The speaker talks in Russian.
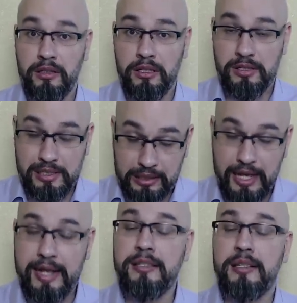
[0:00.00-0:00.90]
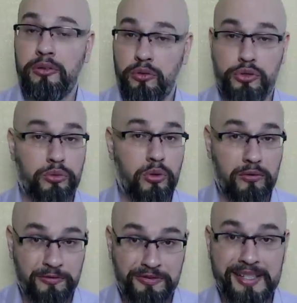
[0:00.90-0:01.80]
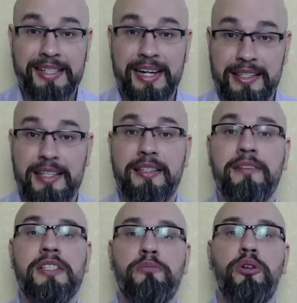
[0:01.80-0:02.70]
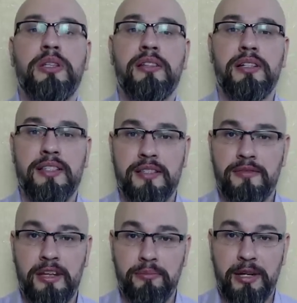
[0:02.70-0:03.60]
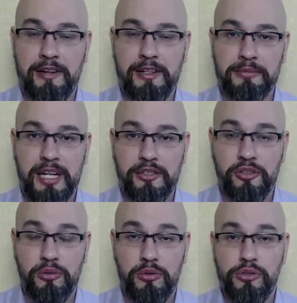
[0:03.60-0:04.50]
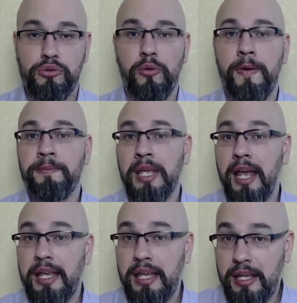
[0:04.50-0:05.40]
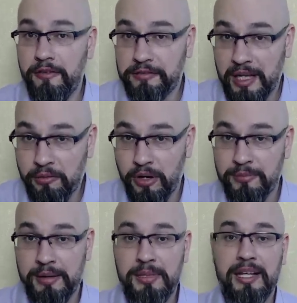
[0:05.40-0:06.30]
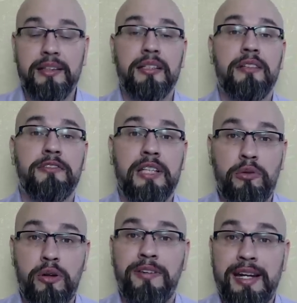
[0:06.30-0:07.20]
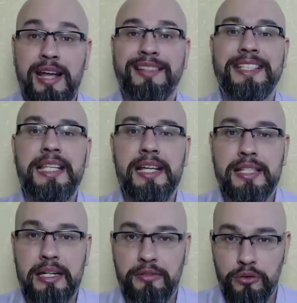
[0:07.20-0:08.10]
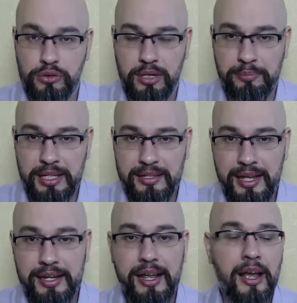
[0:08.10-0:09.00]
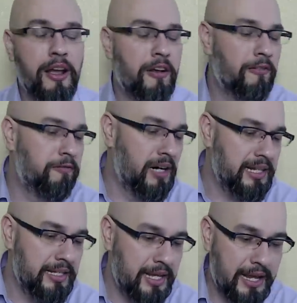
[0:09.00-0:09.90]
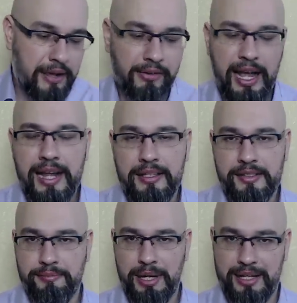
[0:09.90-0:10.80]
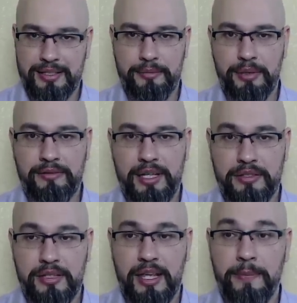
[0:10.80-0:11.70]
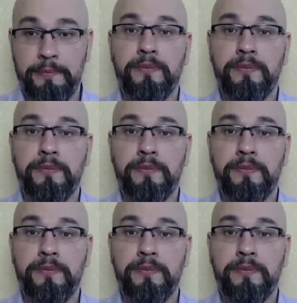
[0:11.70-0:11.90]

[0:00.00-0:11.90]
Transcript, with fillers: ссылаясь на то, что вы хотите воспользоваться своим правом на отсрочку. И второй момент, второй вариант, если вы уже приняли, вы не являетесь по этой повестке.